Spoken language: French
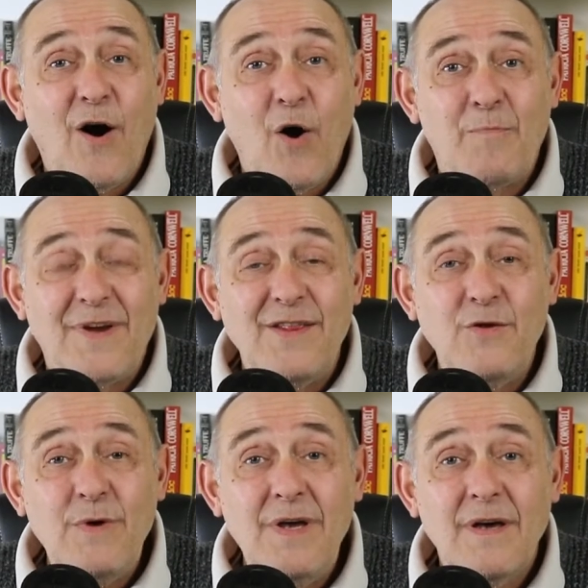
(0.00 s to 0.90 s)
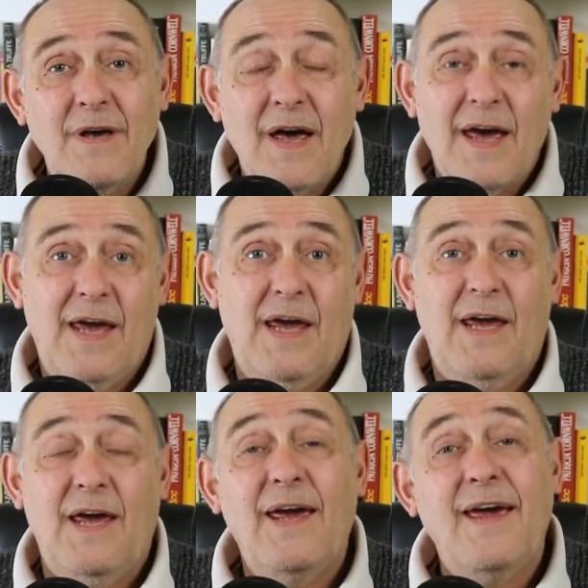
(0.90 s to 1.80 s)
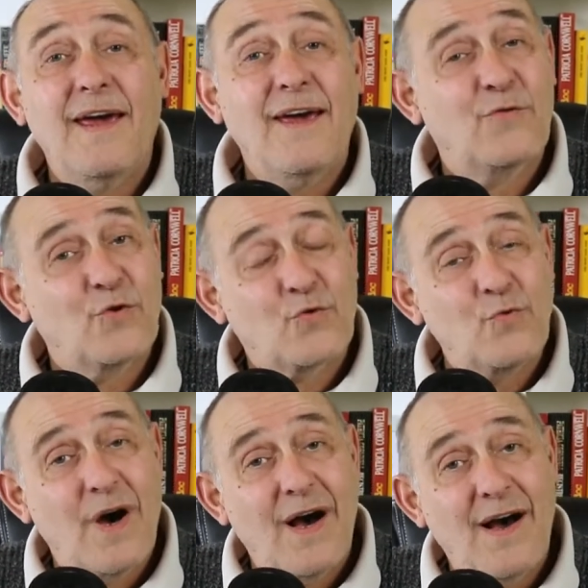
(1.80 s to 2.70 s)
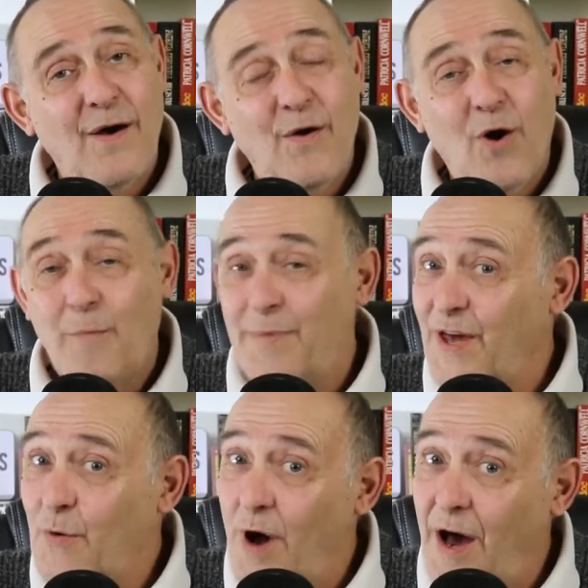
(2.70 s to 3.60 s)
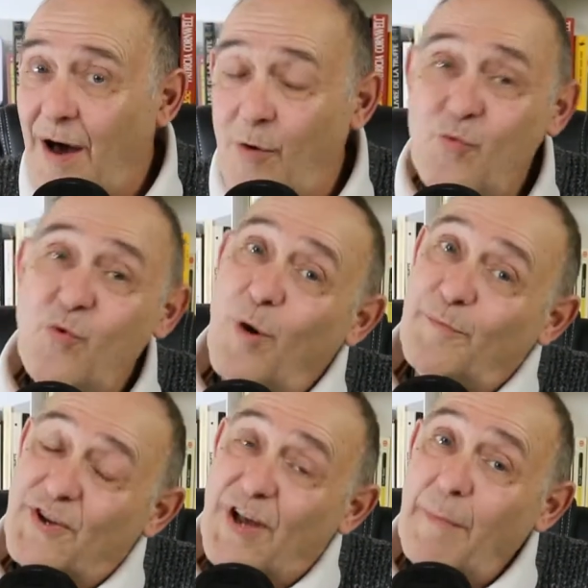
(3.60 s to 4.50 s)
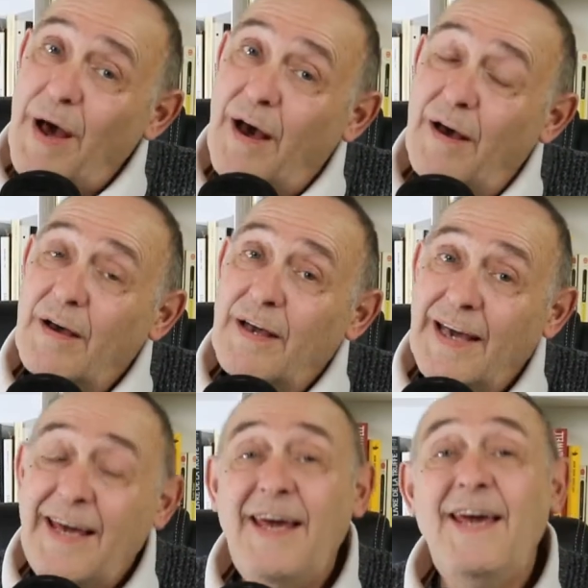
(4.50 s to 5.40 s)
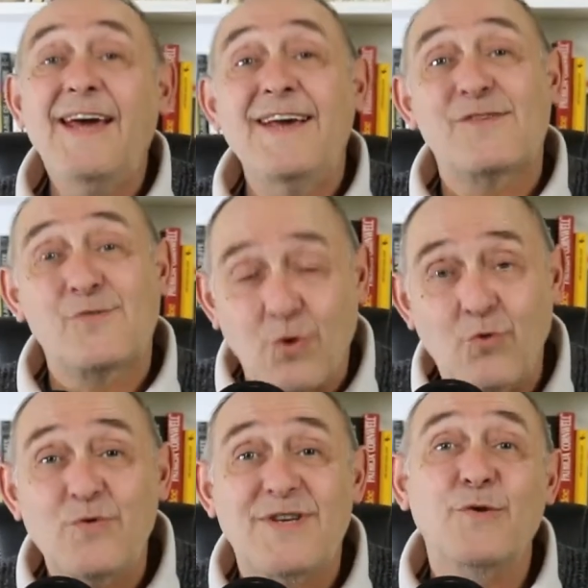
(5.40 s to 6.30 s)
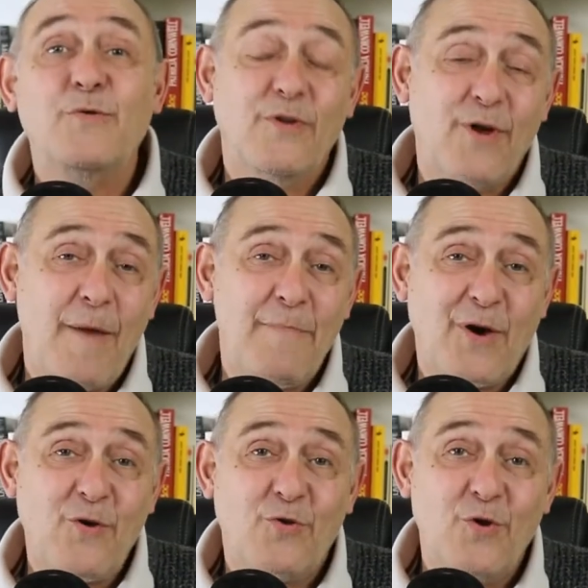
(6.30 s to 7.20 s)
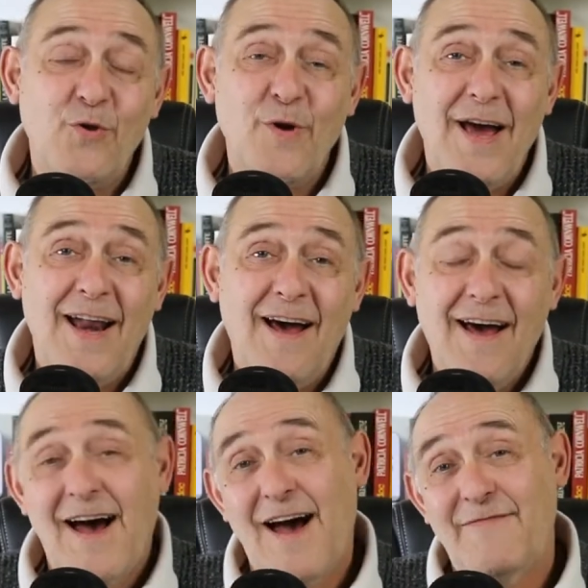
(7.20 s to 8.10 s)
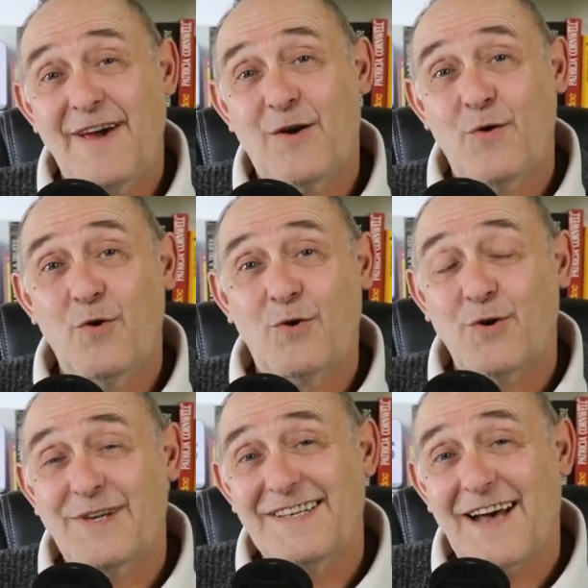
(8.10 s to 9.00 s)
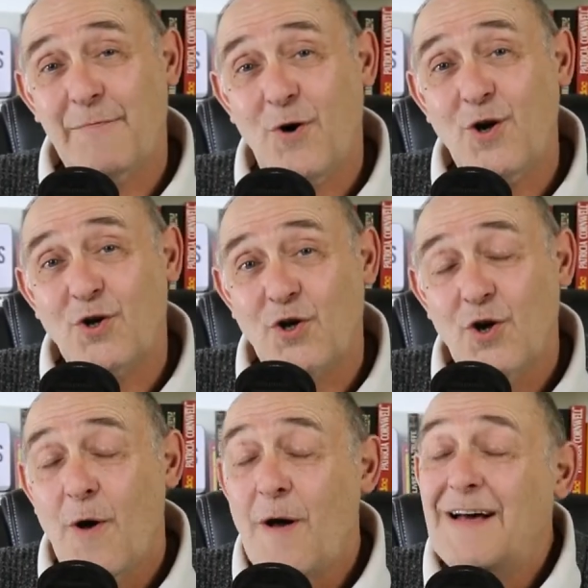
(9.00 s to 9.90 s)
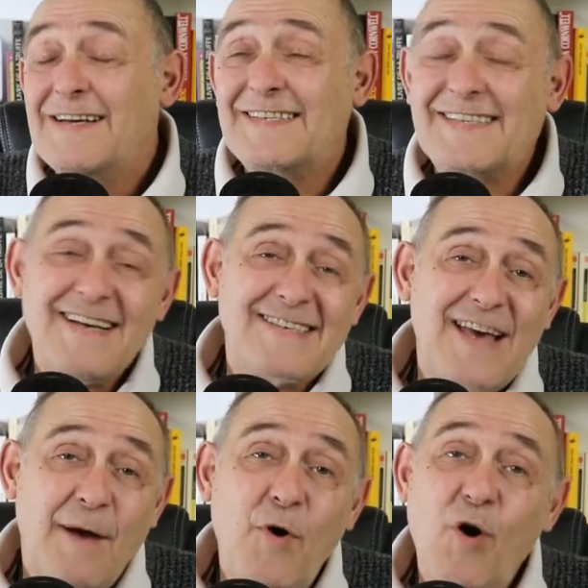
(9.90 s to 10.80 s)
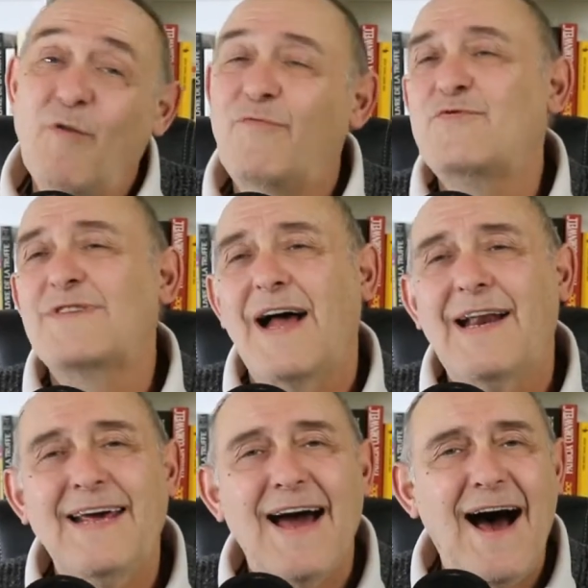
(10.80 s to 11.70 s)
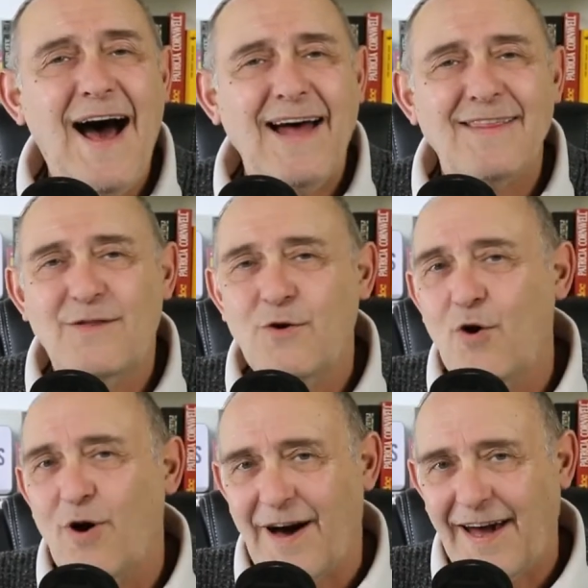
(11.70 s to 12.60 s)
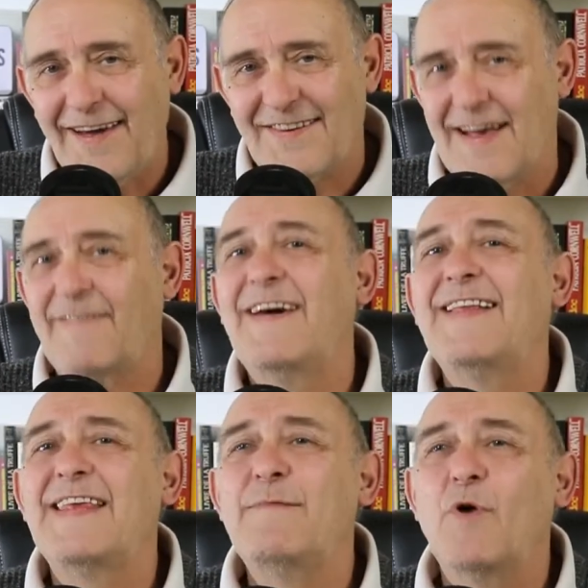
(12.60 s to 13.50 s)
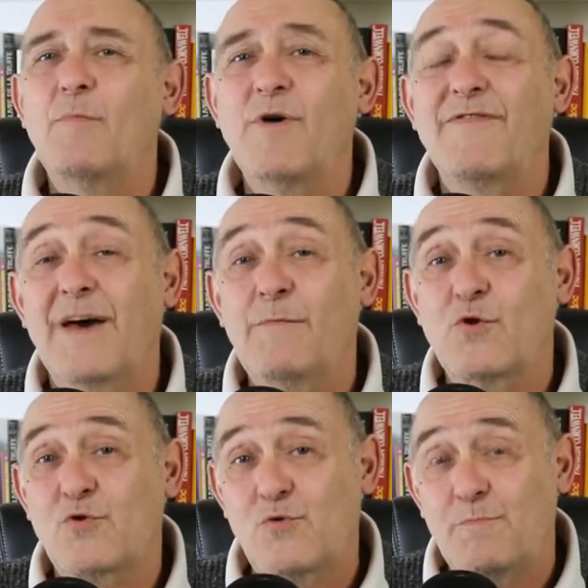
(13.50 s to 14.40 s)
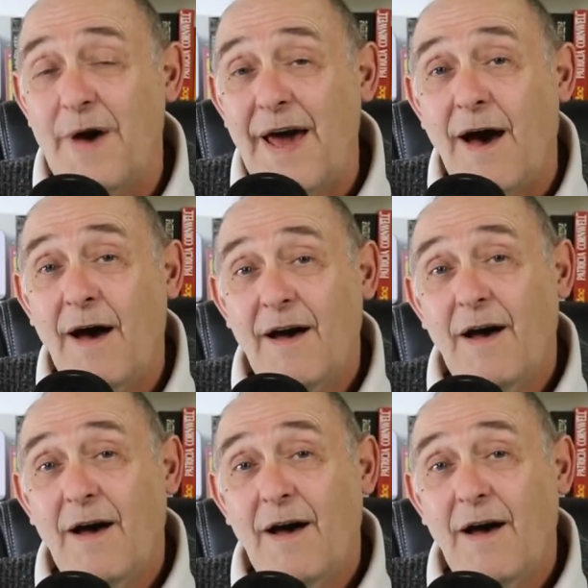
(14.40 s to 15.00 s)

en pleine nuit, et que ce soit euh, en peignoir ou en pyjama, et surtout si on est dans la période de Noël avec euh, le temps qui se rapproche, sincèrement, vous allez adorer, ça va être des moments vraiment super